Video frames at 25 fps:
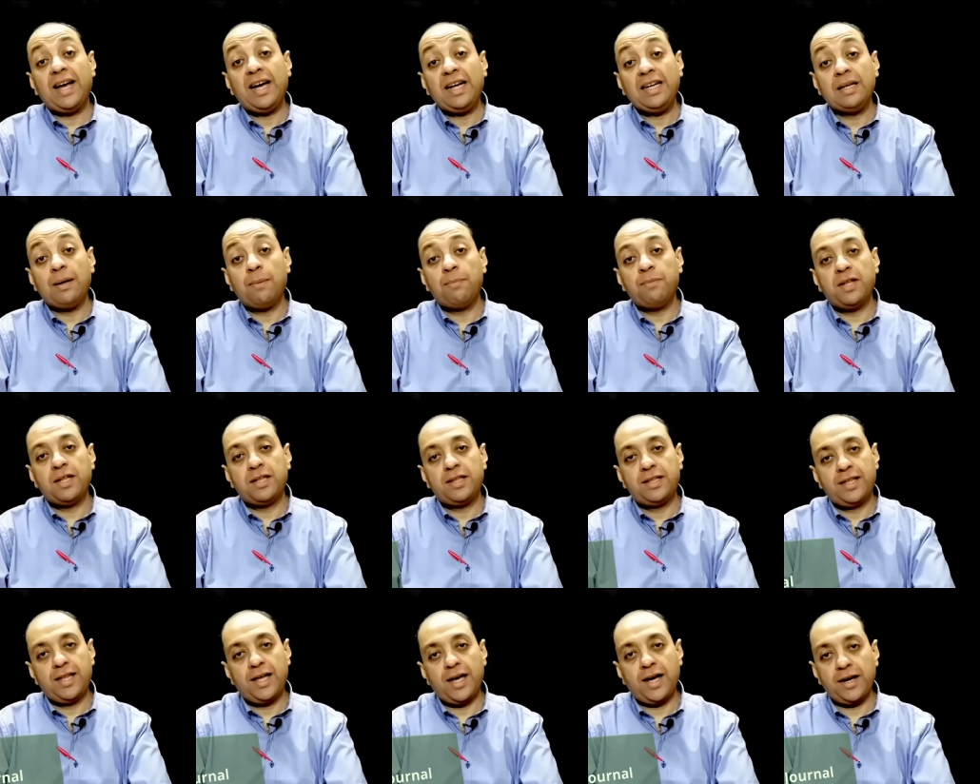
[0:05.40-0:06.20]
احنا
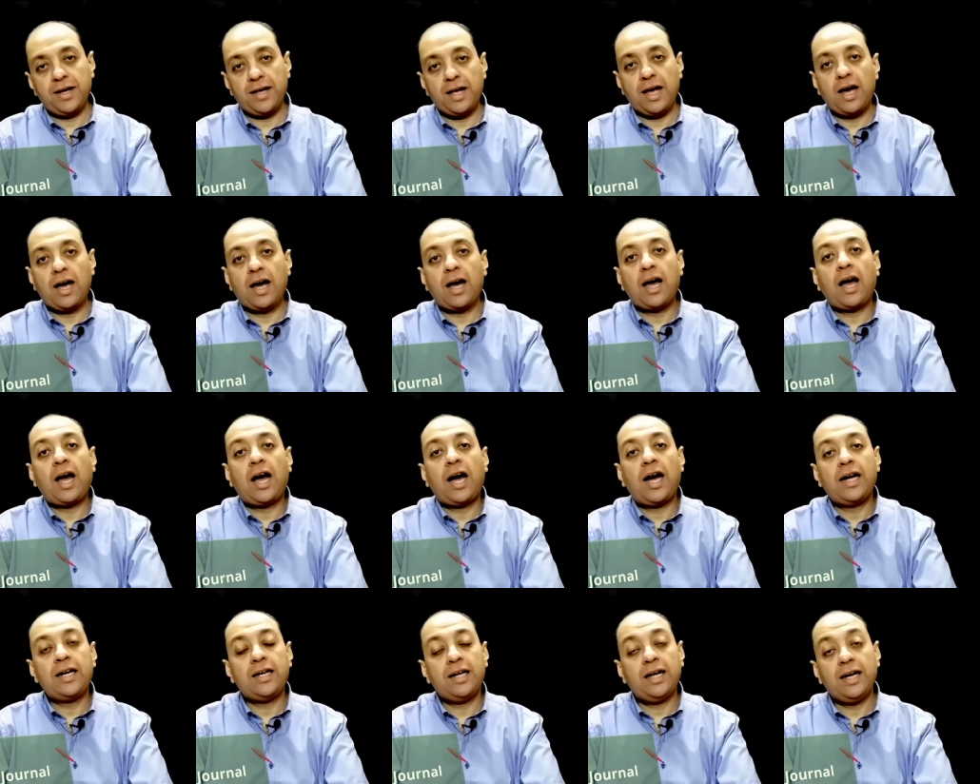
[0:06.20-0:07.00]
بنتريق
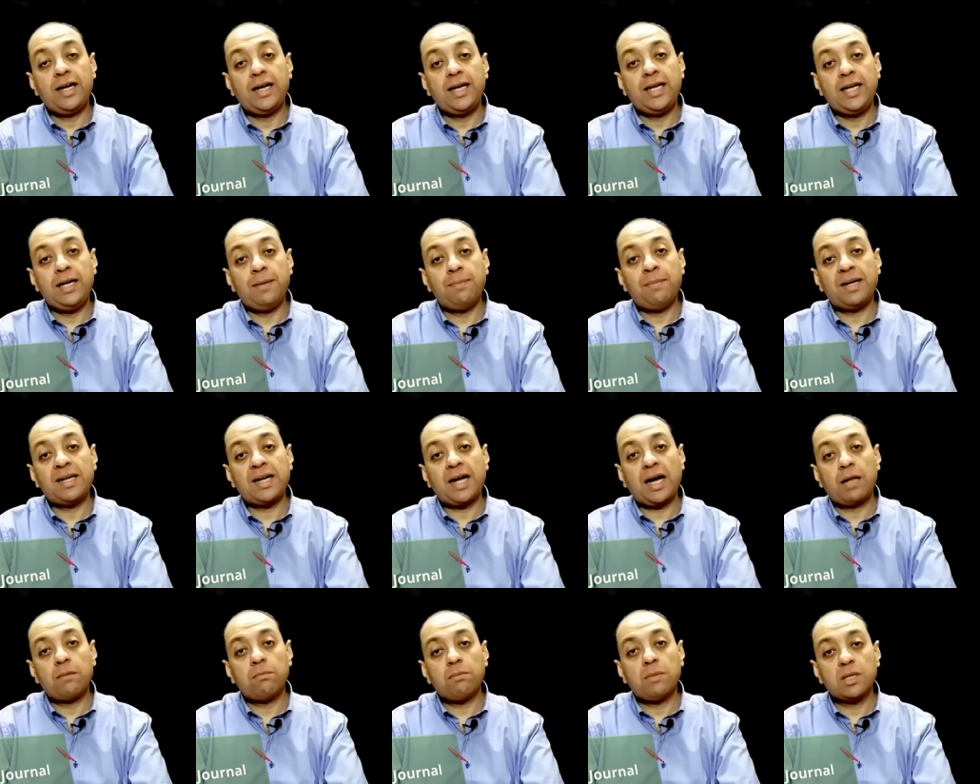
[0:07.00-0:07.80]
على اللي
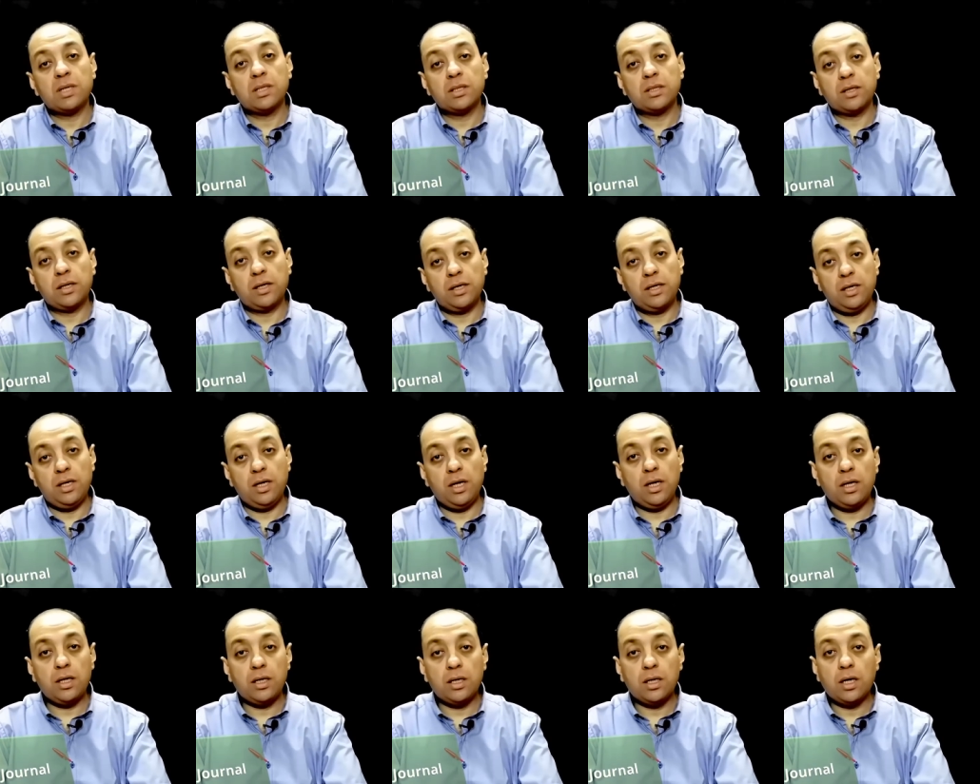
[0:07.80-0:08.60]
منع
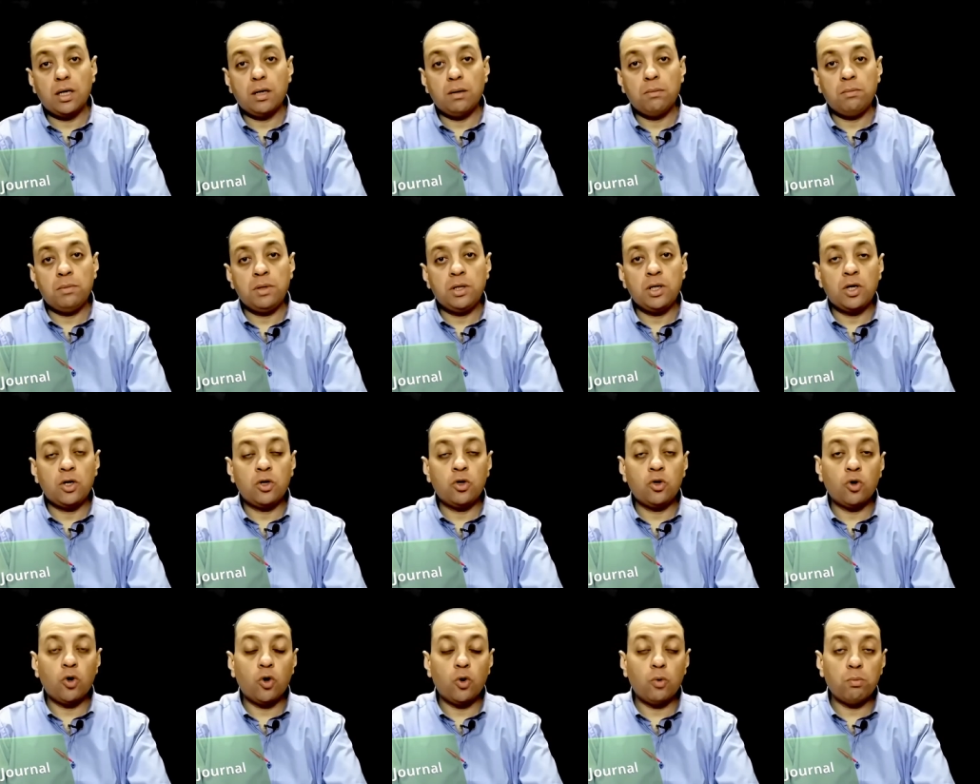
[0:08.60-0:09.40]
المصريين من
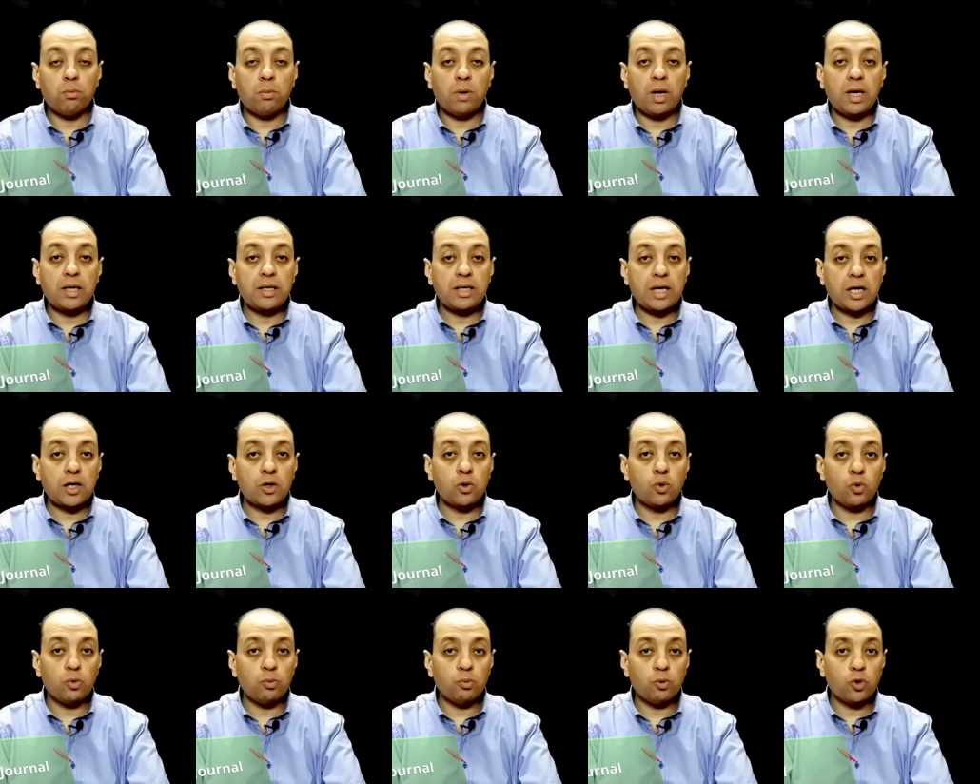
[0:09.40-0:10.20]
ان هم
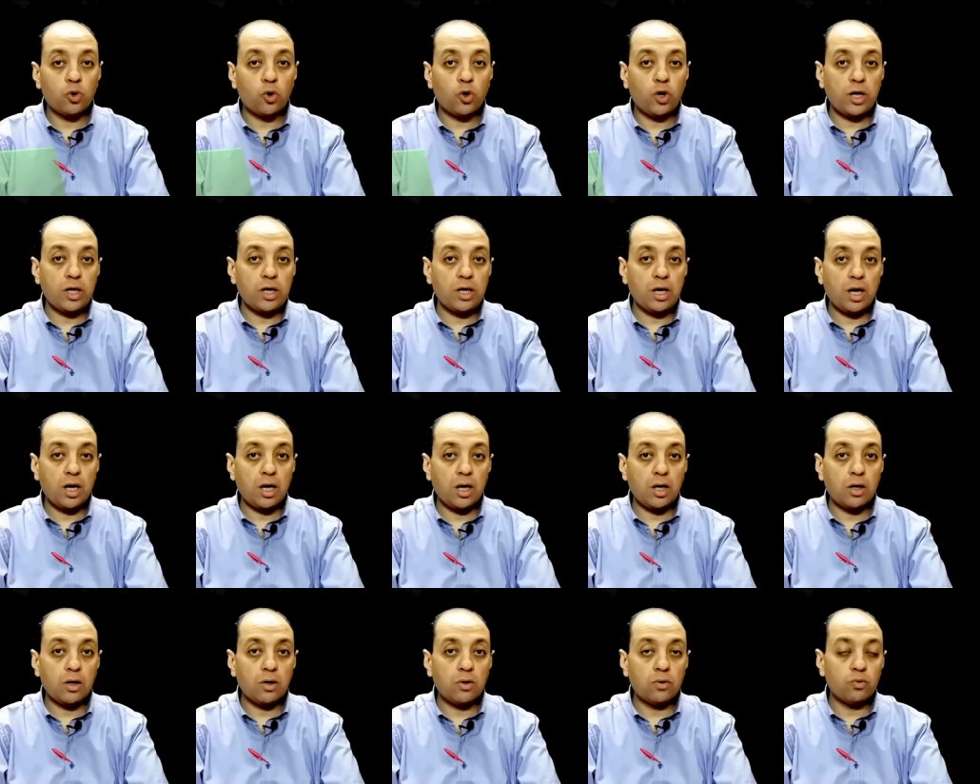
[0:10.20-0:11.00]
ياكلوا
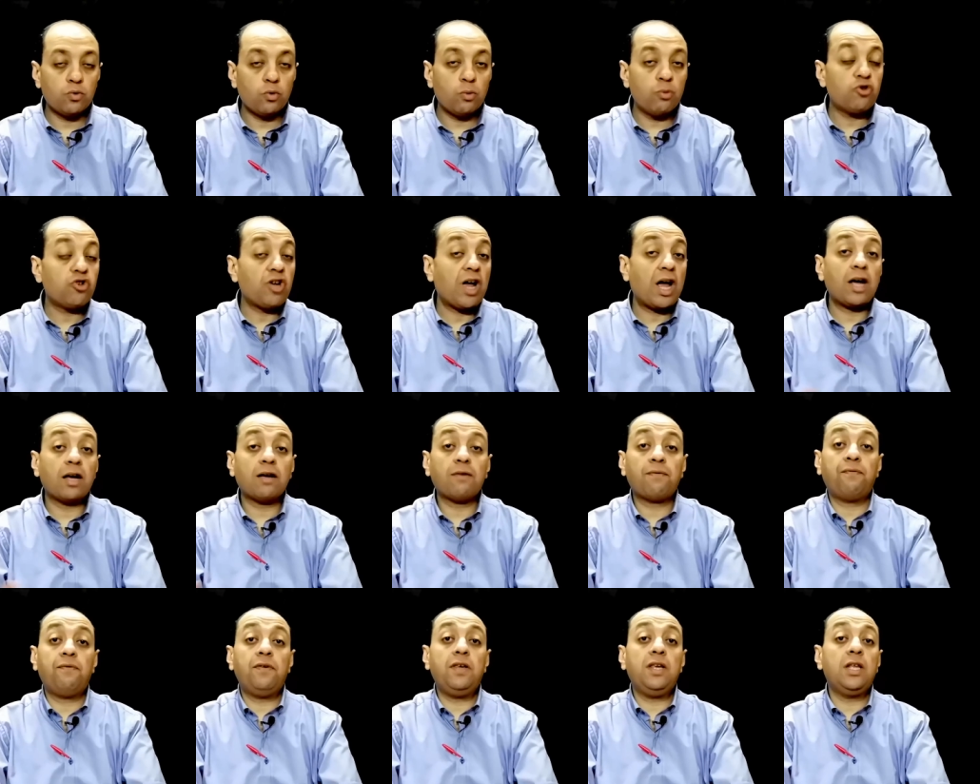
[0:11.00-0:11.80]
الملوخية ومش
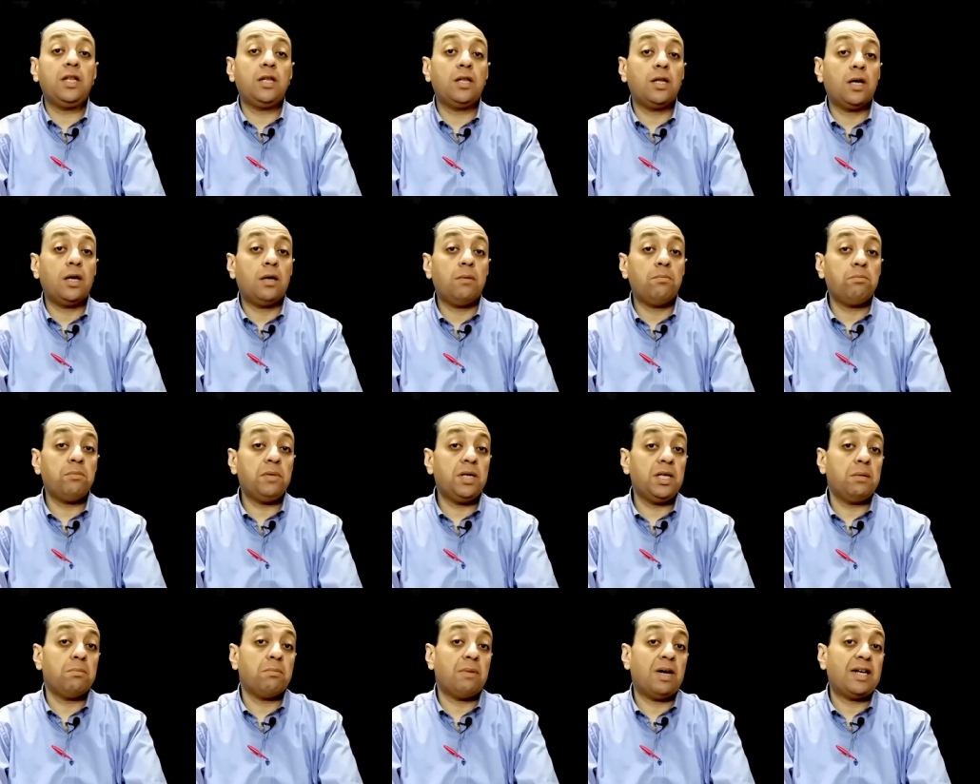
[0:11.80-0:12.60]
عارفين
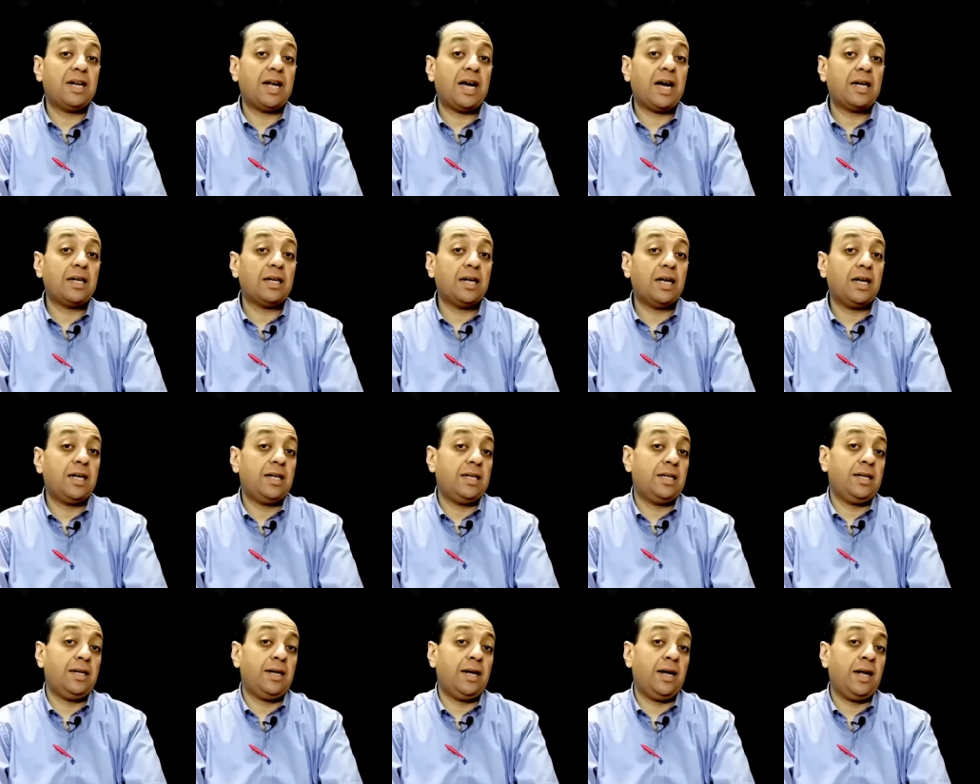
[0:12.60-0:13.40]
مين منعنا
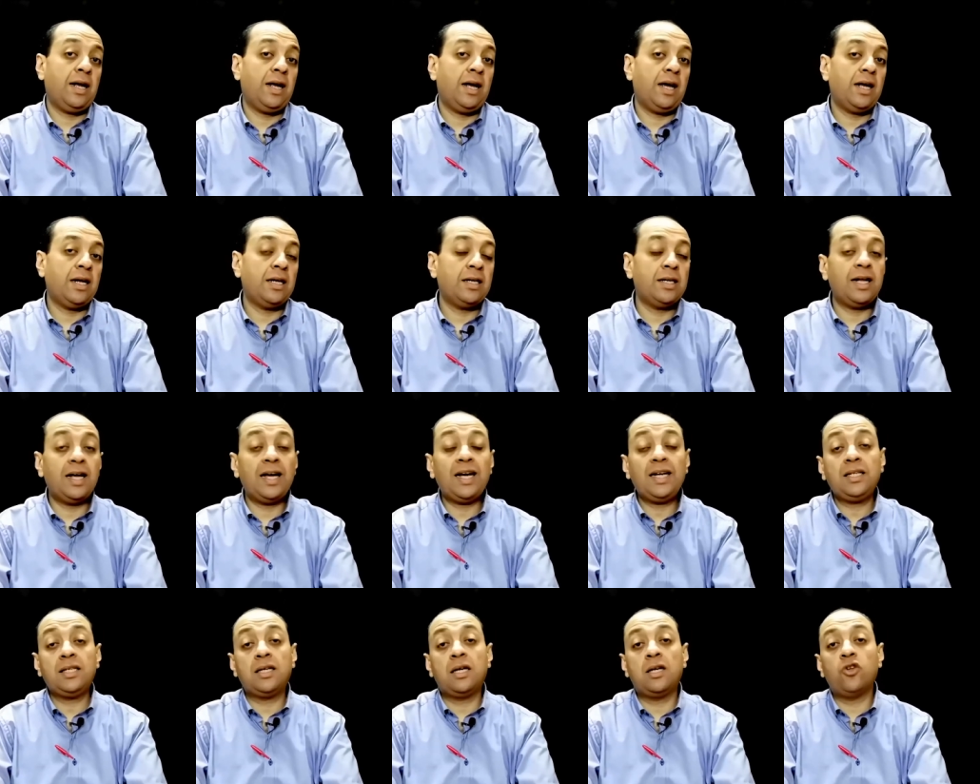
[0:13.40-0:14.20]
ان,
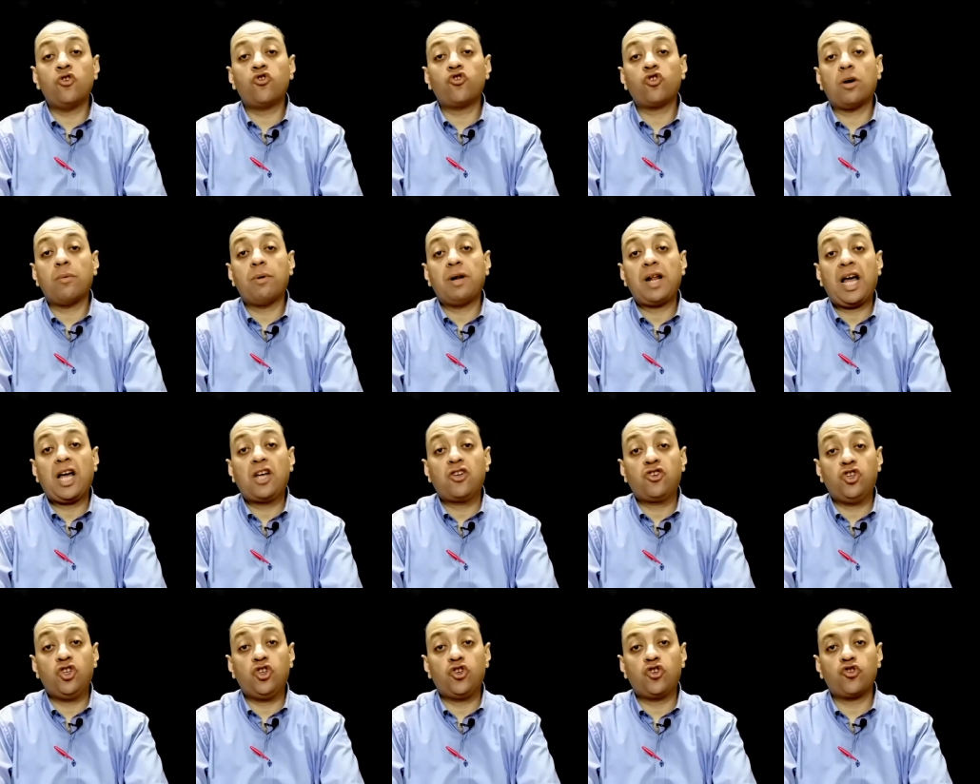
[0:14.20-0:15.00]
احنا نشرب
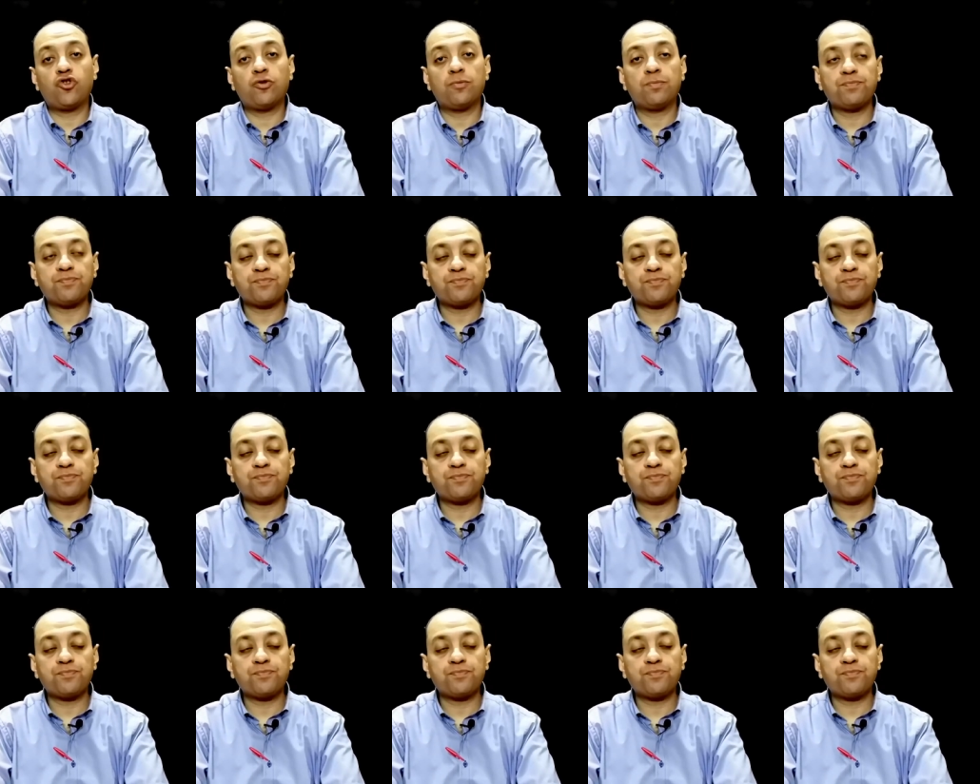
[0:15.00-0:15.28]
الحشيش؟